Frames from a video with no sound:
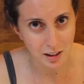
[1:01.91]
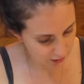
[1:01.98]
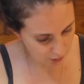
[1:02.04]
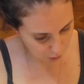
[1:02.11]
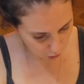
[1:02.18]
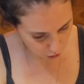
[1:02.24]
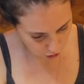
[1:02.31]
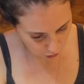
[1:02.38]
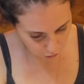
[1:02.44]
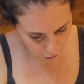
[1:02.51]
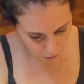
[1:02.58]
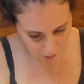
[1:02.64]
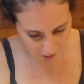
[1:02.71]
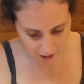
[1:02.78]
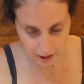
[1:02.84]
E depois eu
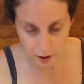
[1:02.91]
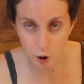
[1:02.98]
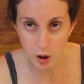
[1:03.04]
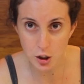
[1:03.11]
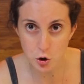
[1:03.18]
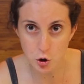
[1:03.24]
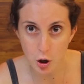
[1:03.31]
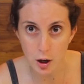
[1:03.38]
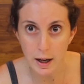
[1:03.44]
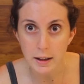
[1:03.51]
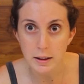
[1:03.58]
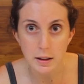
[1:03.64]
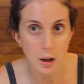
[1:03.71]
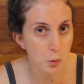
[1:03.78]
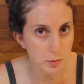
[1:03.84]
fui para, olha só,
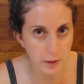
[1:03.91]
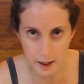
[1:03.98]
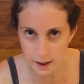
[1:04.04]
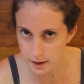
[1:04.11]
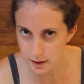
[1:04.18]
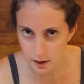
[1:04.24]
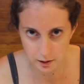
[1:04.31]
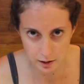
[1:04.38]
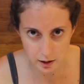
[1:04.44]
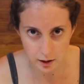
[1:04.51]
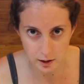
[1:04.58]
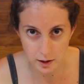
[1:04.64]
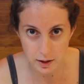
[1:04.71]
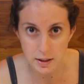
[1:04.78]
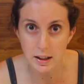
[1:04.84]
não tem essa
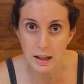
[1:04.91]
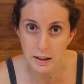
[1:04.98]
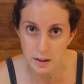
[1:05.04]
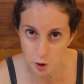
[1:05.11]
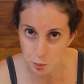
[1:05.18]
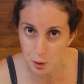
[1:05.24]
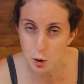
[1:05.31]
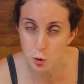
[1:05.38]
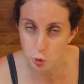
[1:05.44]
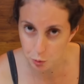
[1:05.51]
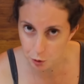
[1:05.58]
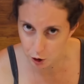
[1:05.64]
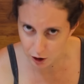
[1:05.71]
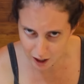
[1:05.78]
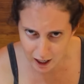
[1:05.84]
Adriana, você tá ligando para o um
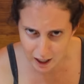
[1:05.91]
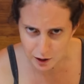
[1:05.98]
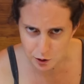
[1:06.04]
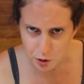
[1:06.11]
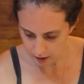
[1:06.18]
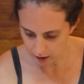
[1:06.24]
número errado.